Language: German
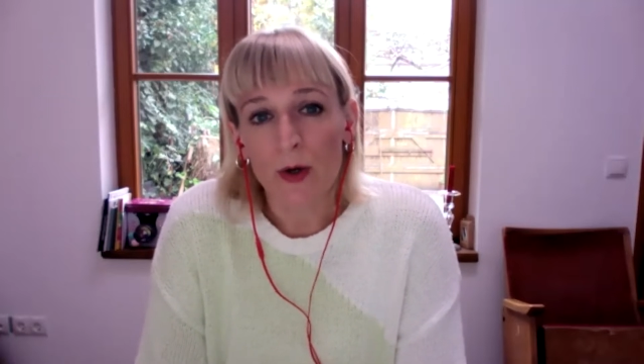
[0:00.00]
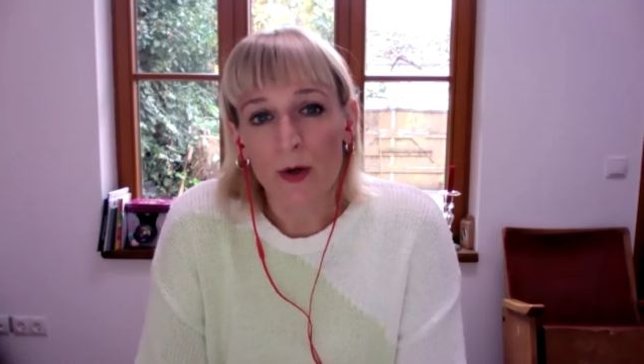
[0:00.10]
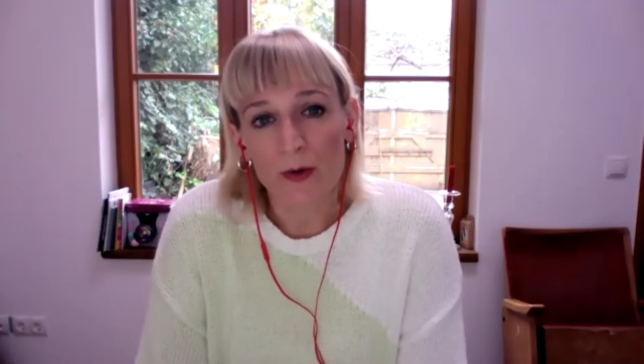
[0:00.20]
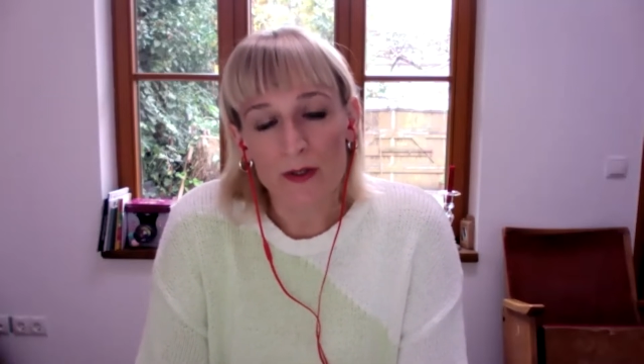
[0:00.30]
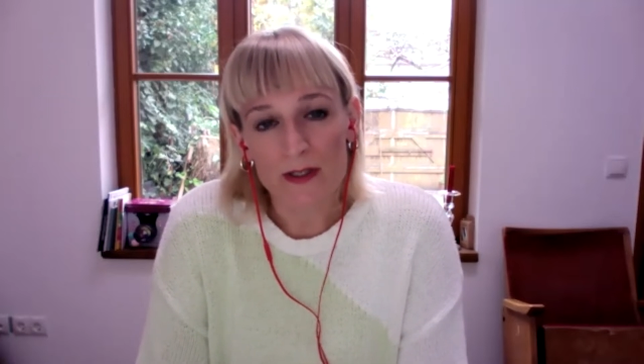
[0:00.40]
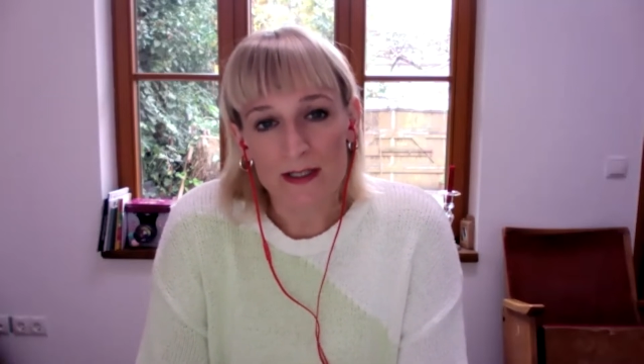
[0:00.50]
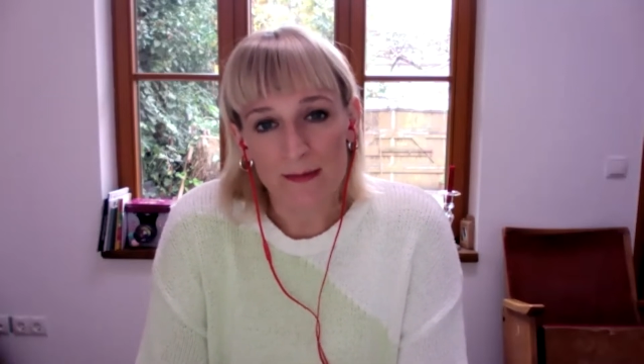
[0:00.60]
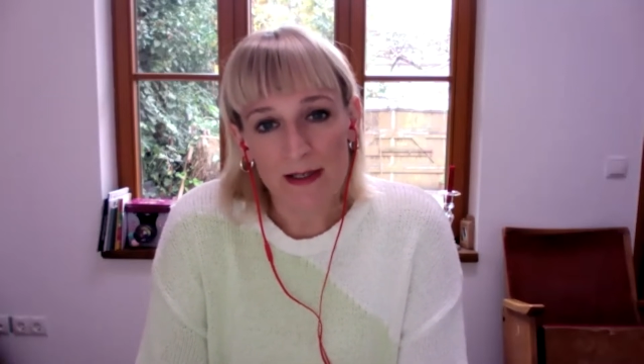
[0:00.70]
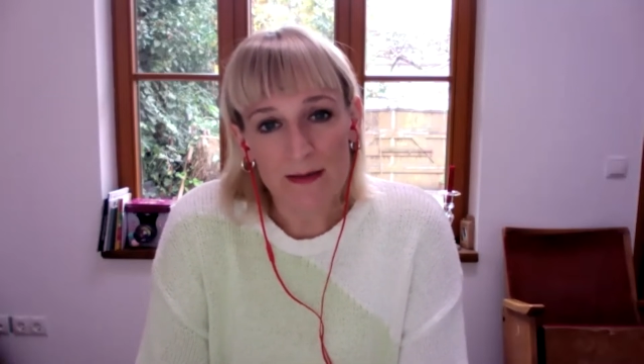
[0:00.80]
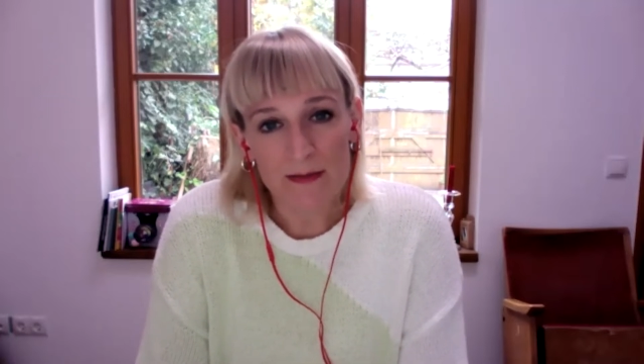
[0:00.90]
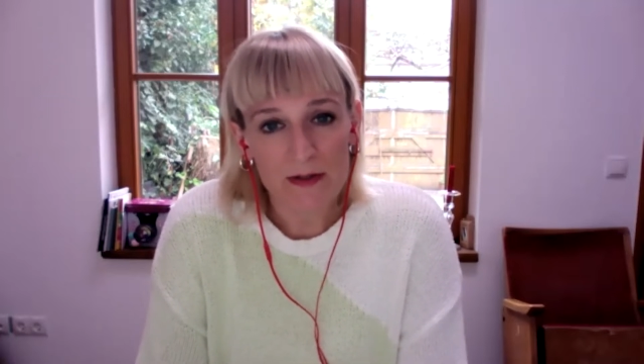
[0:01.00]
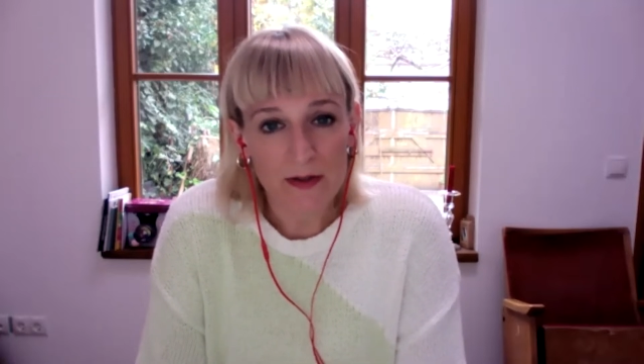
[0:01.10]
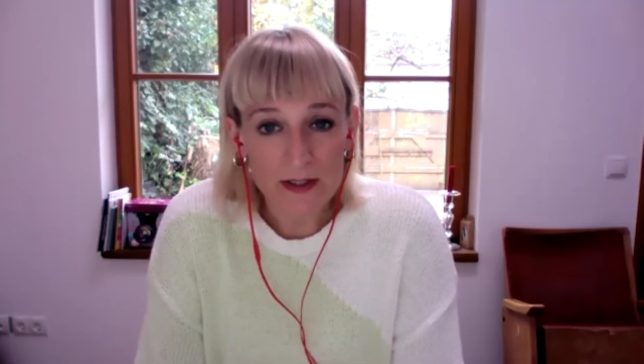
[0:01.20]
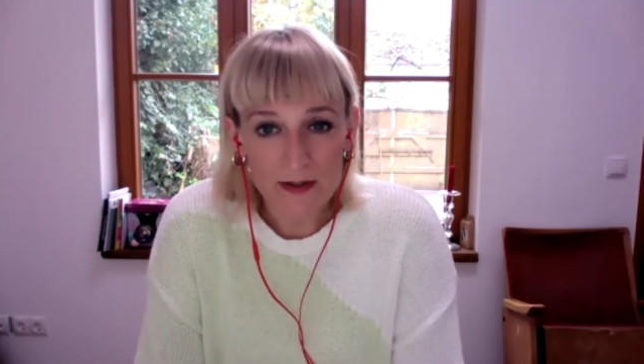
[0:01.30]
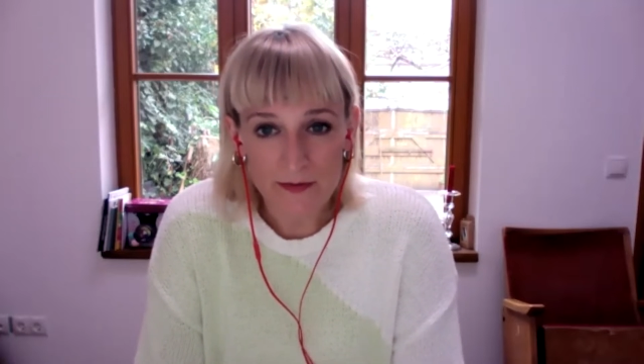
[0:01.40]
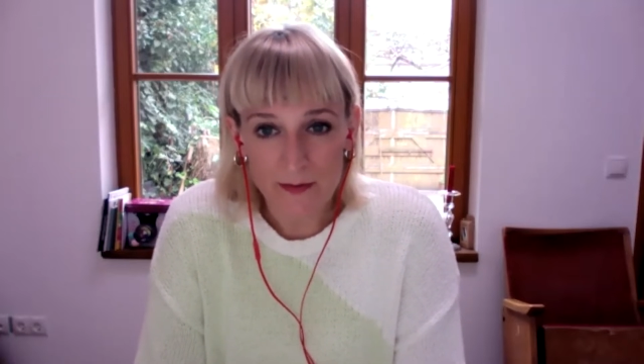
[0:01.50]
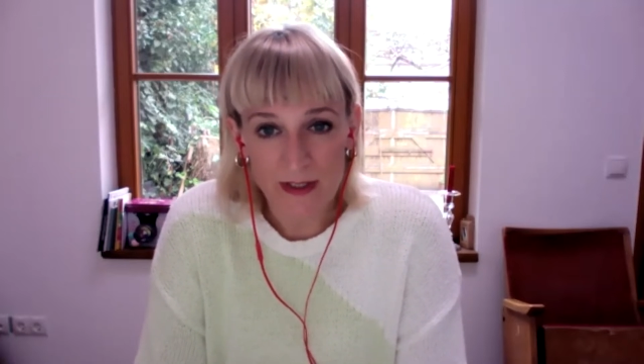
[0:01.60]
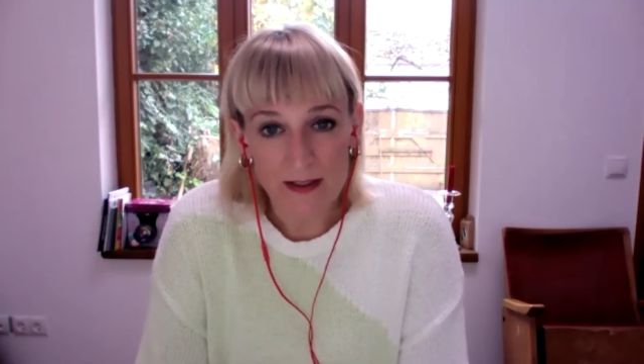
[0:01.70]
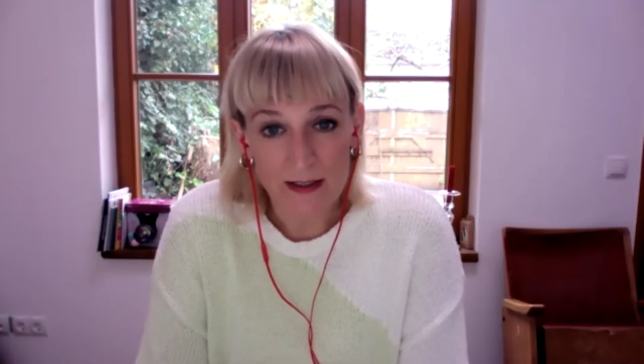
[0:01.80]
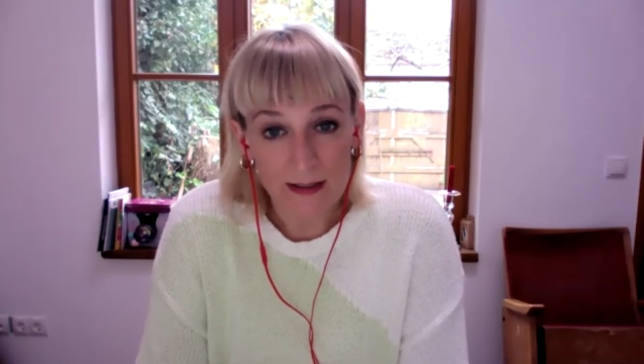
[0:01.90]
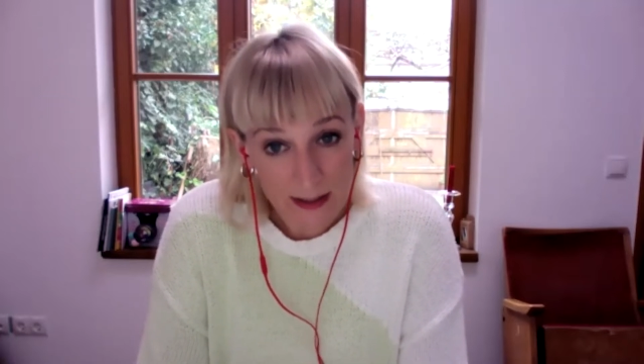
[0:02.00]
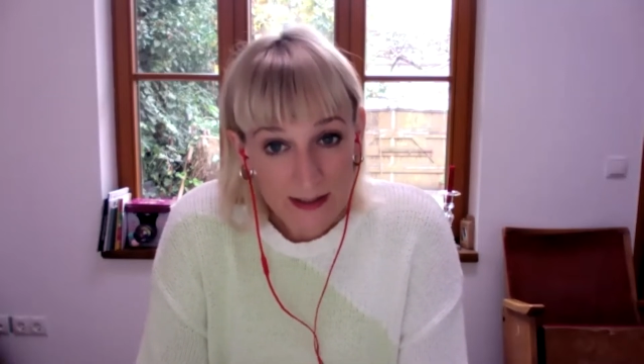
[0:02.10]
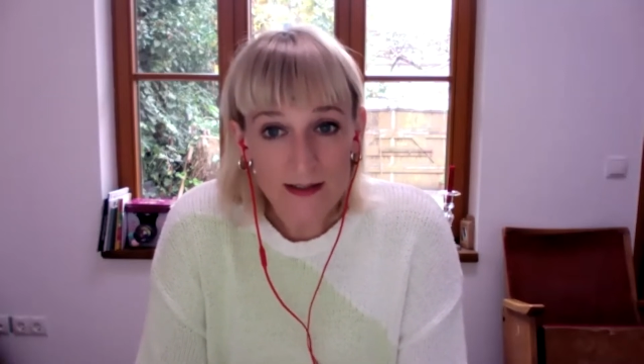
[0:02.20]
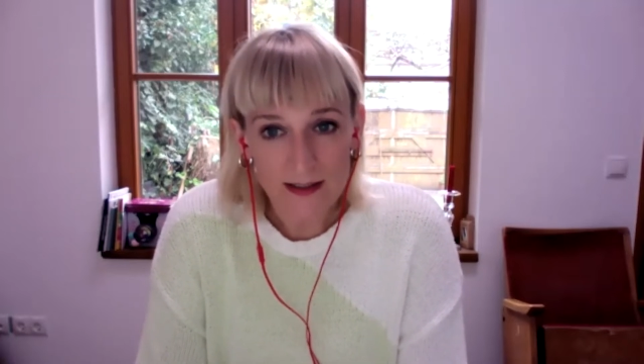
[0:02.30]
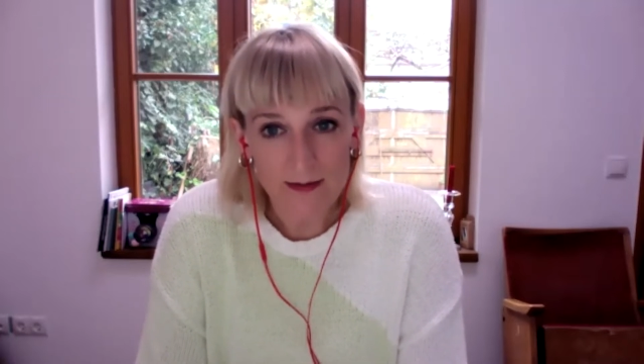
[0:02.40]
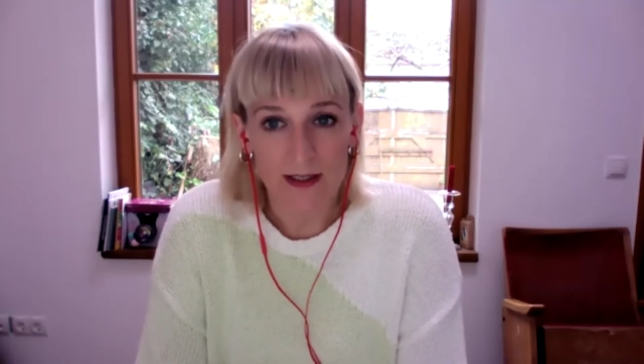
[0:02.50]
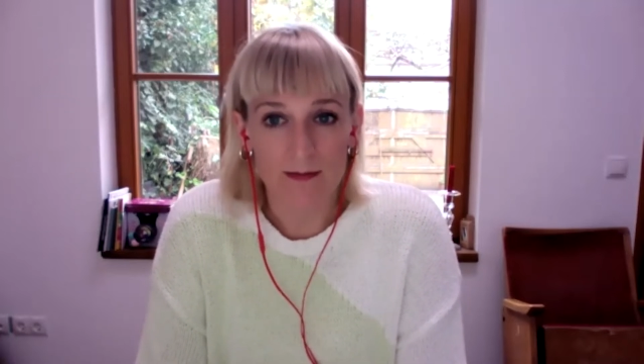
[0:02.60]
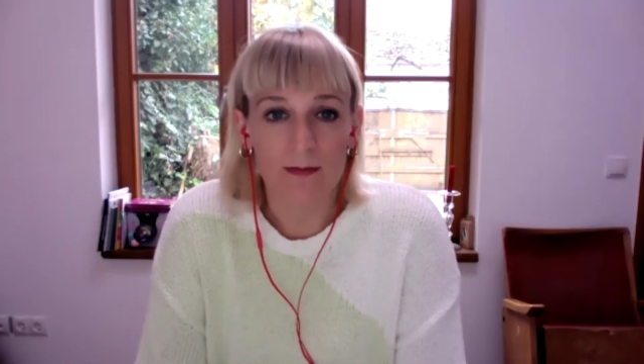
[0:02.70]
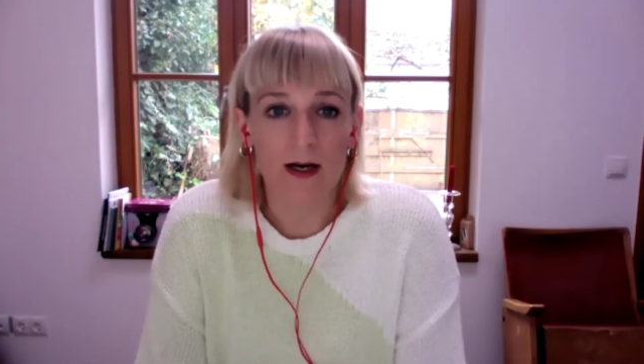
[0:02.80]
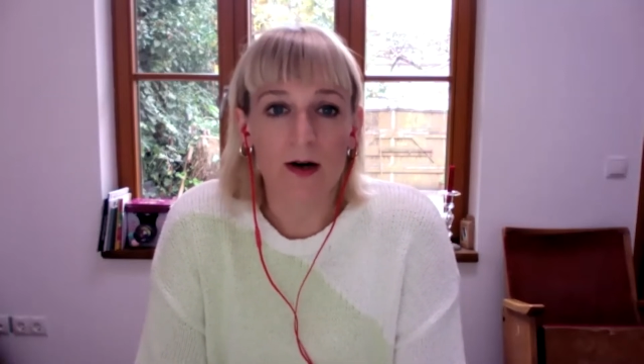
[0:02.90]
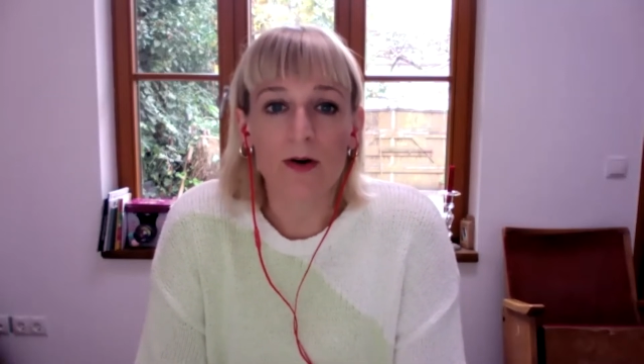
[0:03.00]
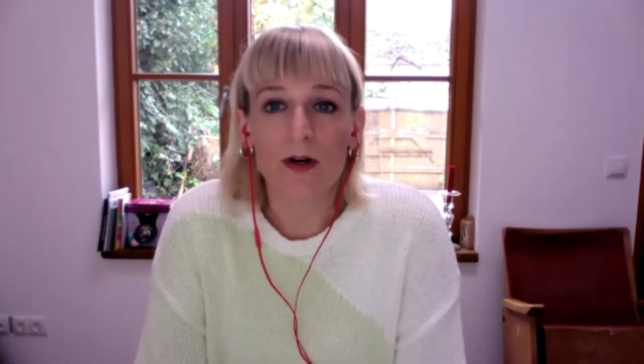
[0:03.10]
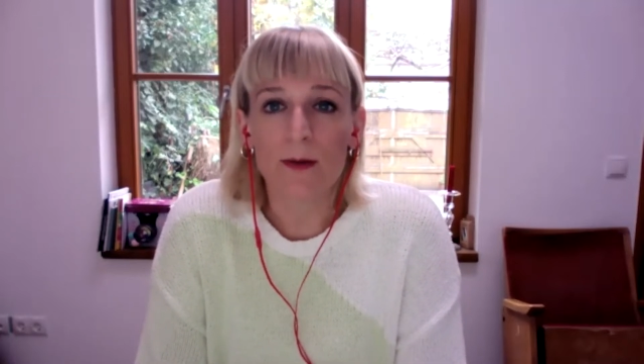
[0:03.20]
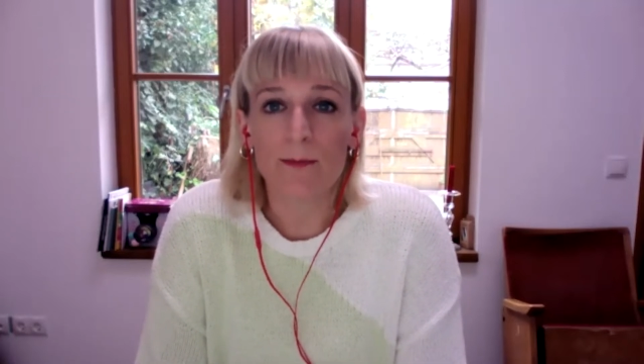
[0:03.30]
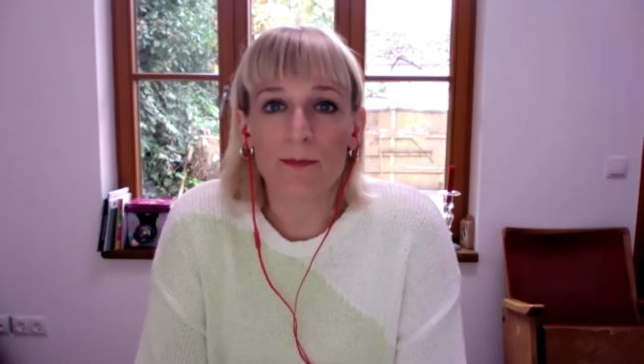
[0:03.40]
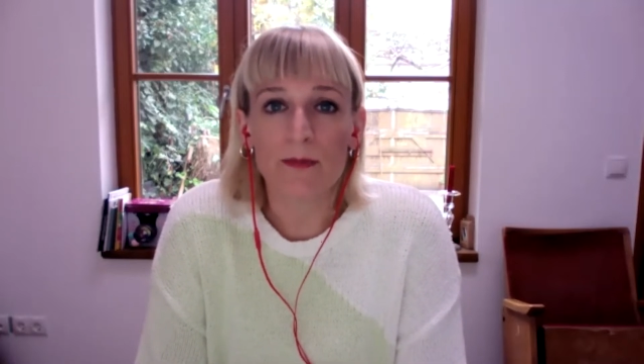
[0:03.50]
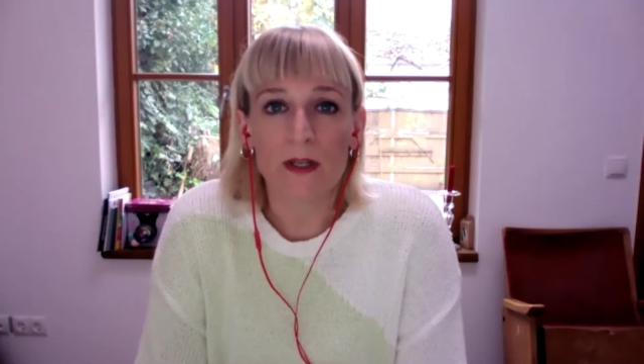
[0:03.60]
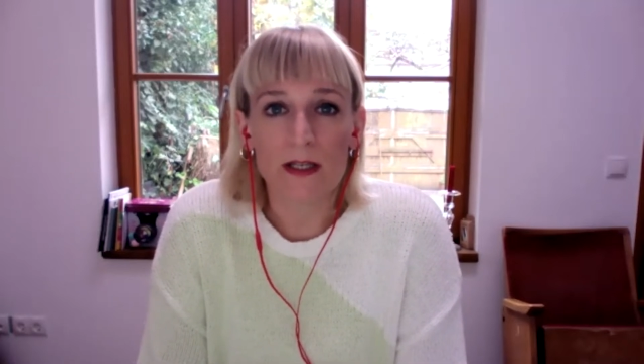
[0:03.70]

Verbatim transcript: Und demnach bedeutet für mich Nächstenliebe eben auch, ähm,